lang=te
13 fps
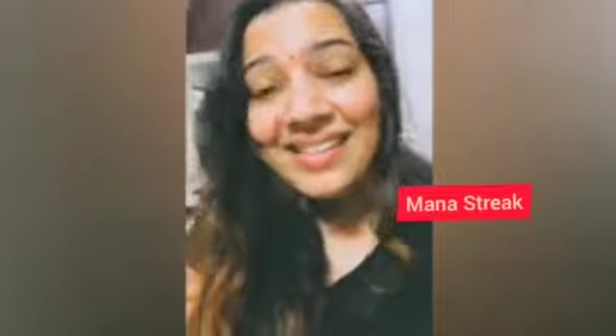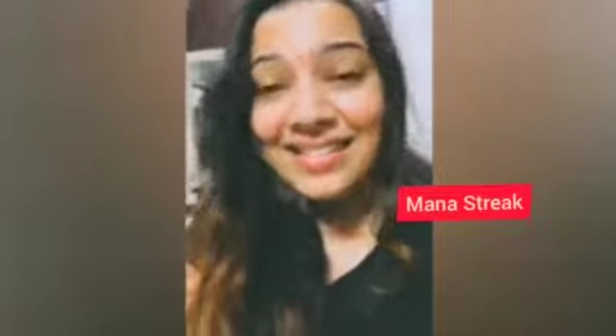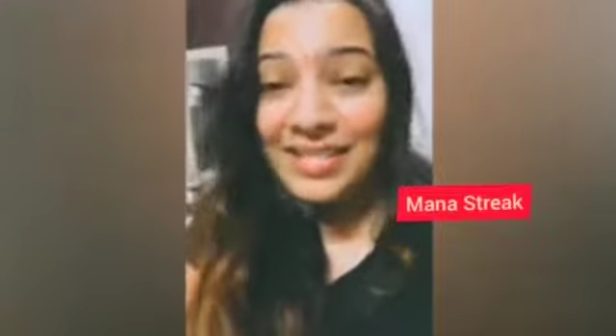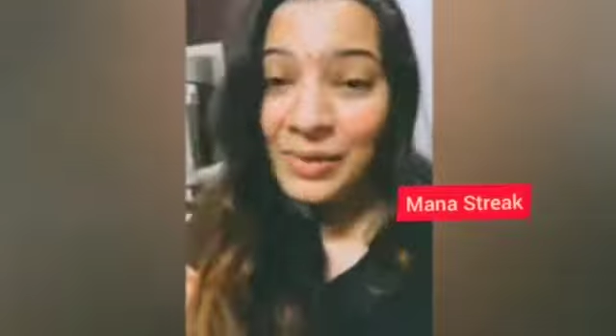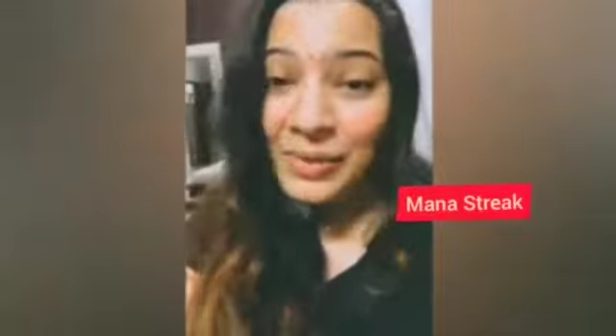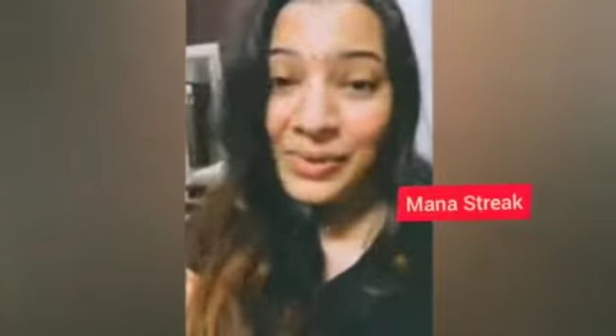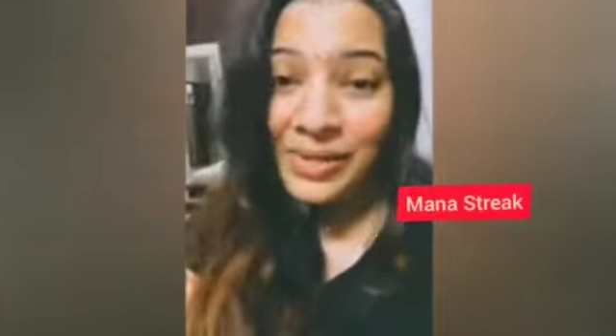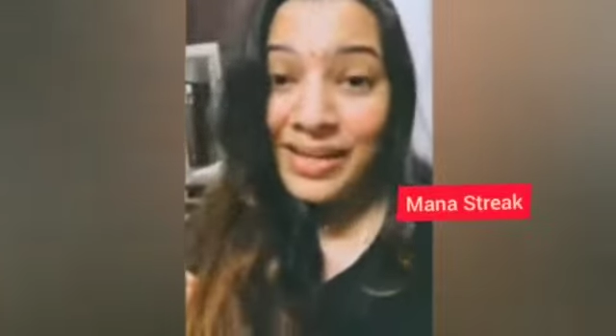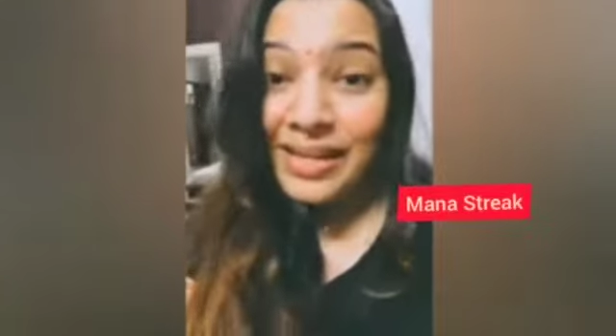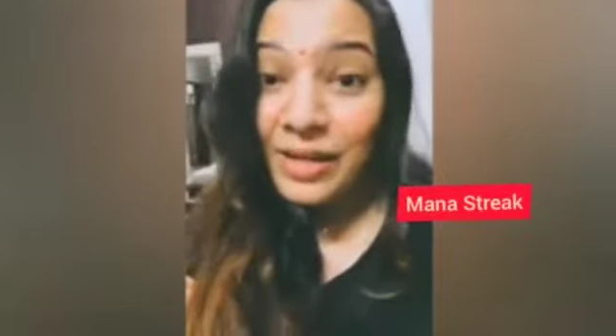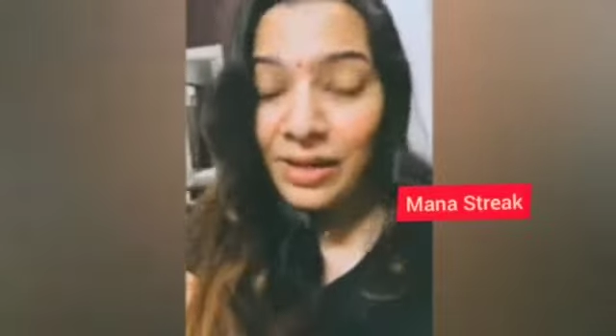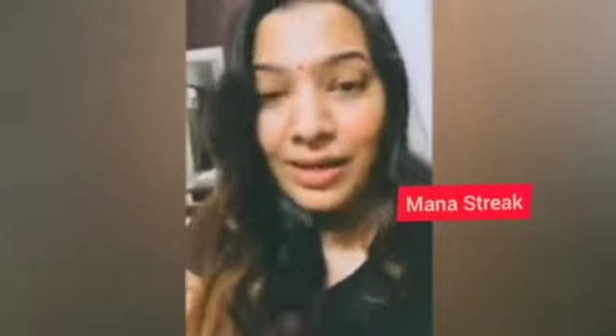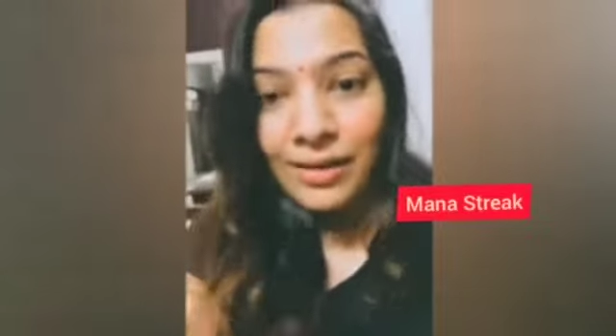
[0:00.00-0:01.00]
సి కొన్ని
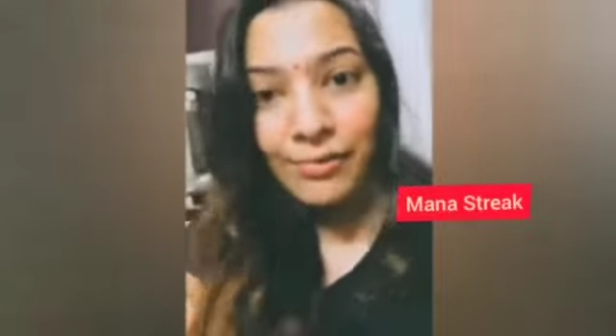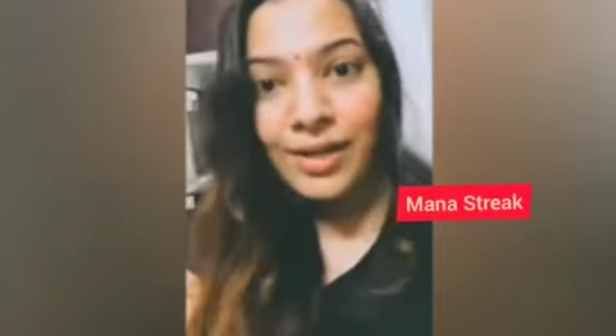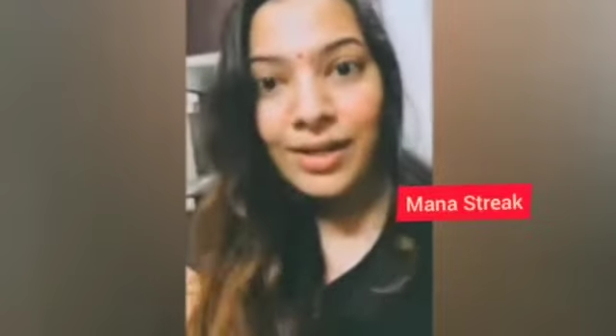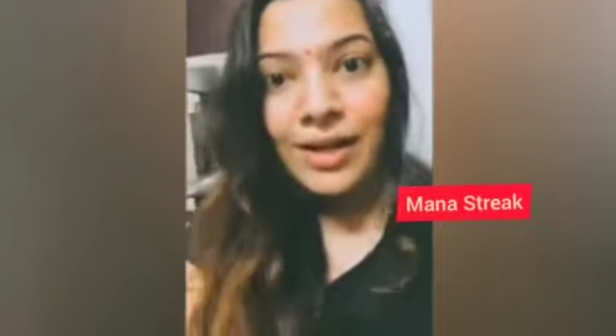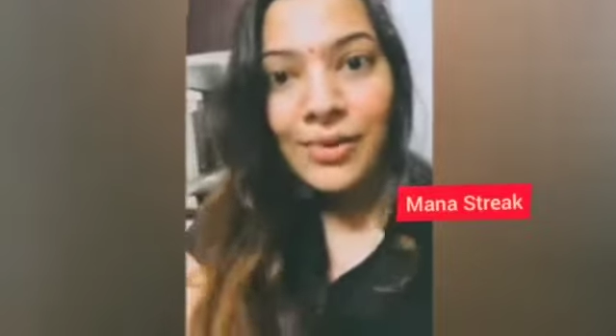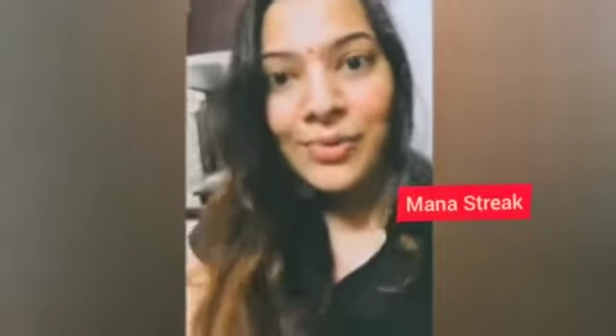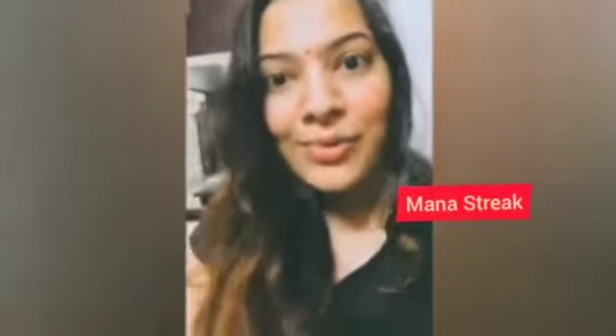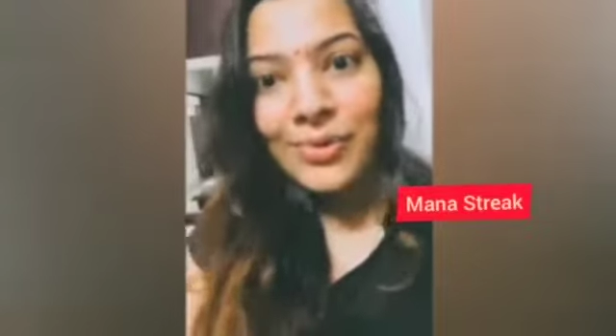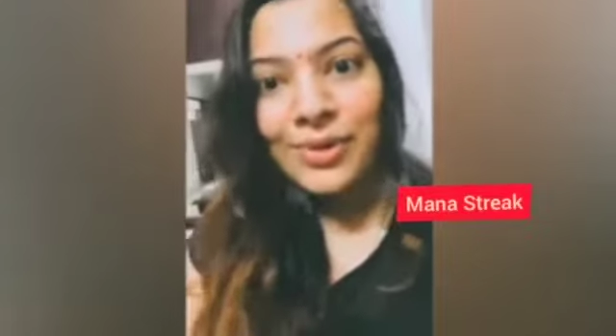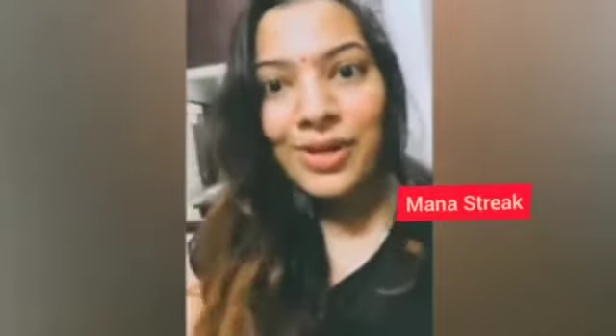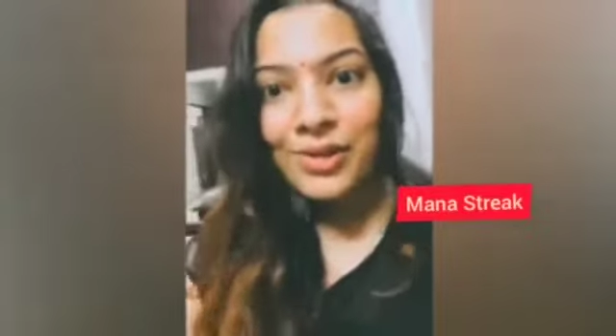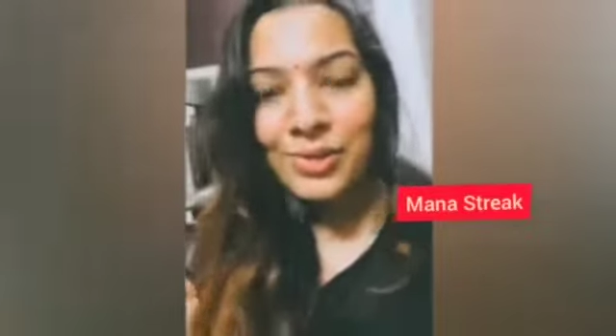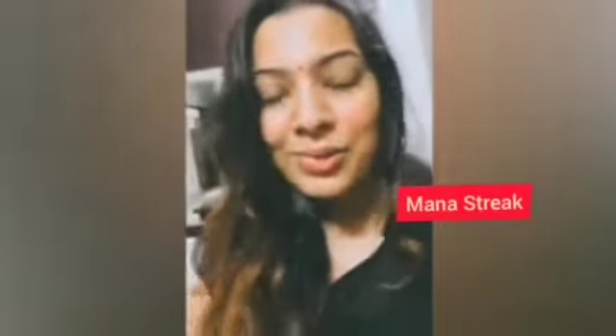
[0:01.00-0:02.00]
నీకు డిఫరెంట్గా
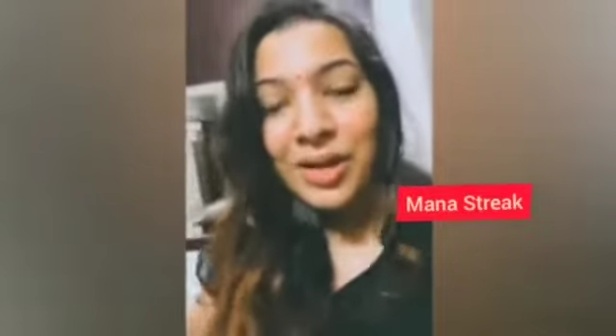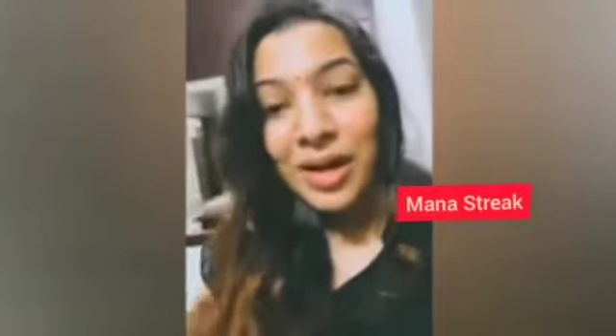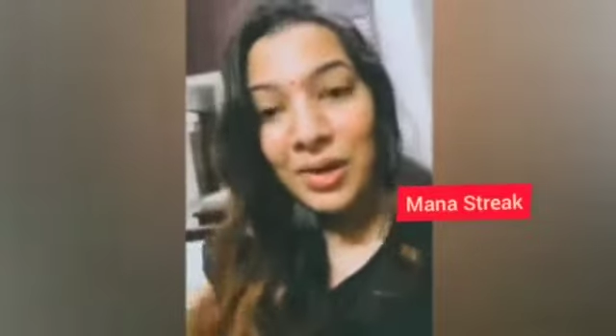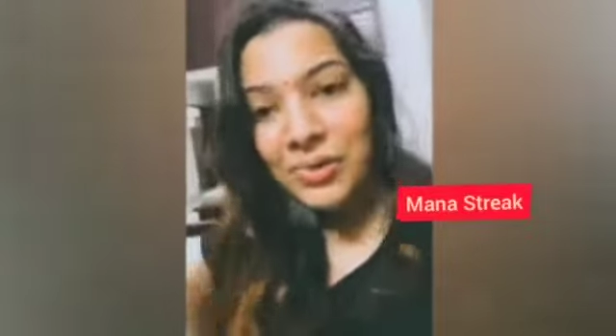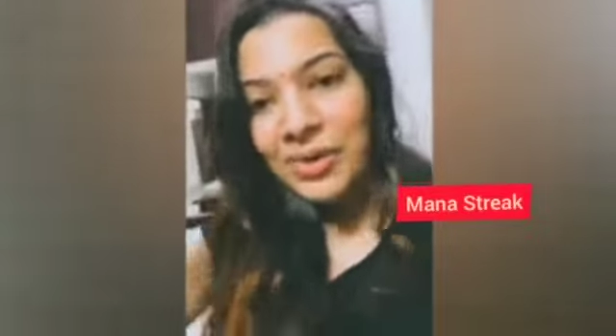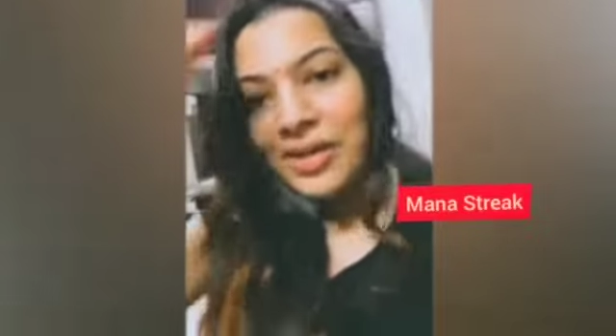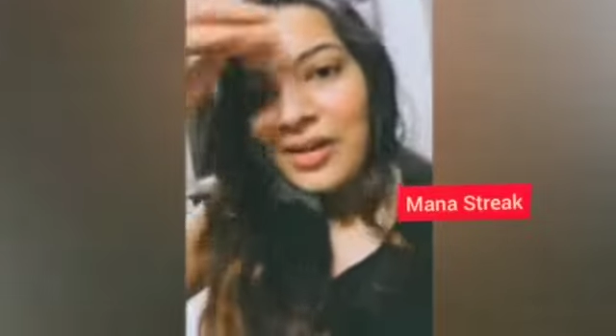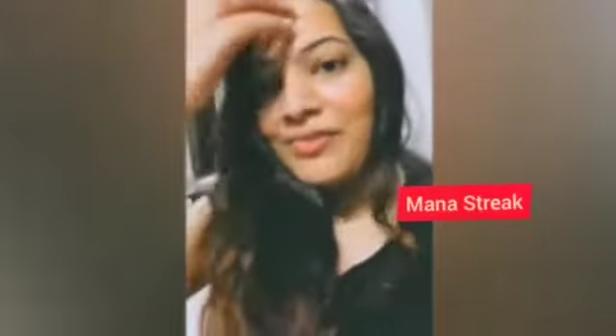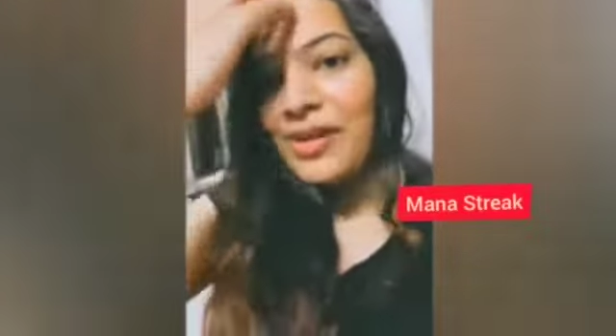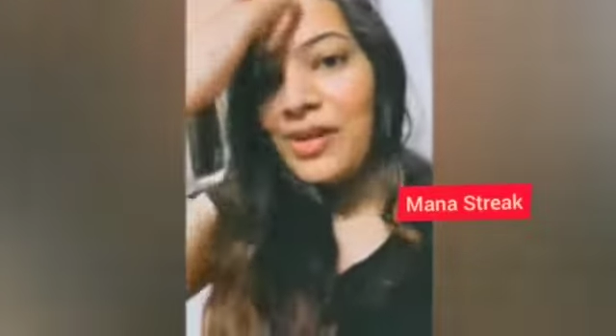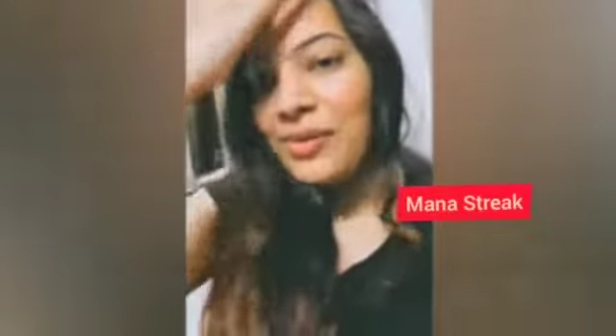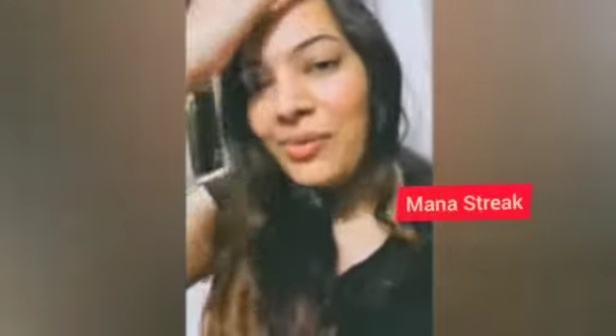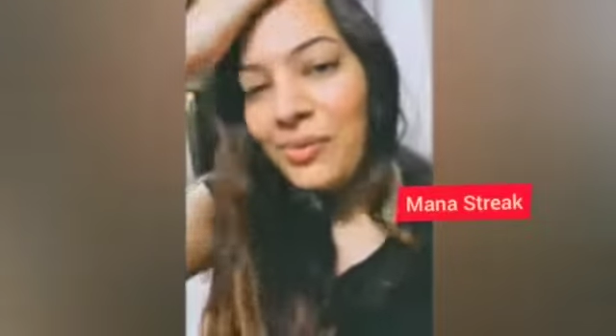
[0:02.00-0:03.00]
ఉండొచ్చు నాకు కొన్ని
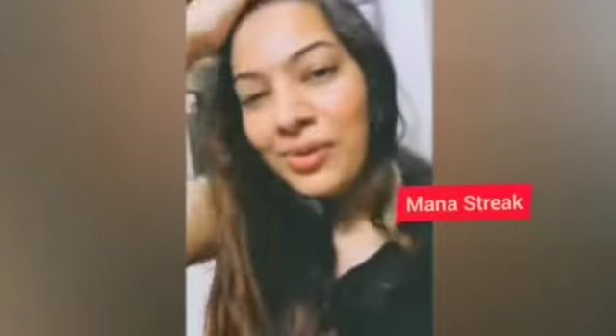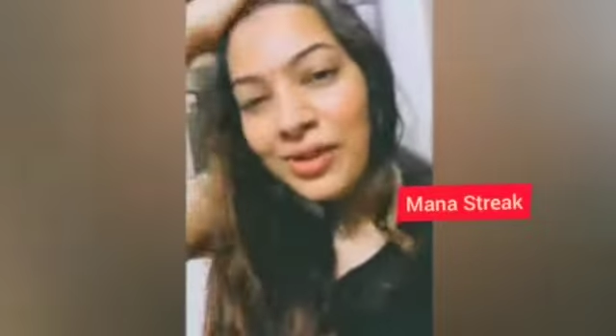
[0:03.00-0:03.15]
డిఫరెంట్గా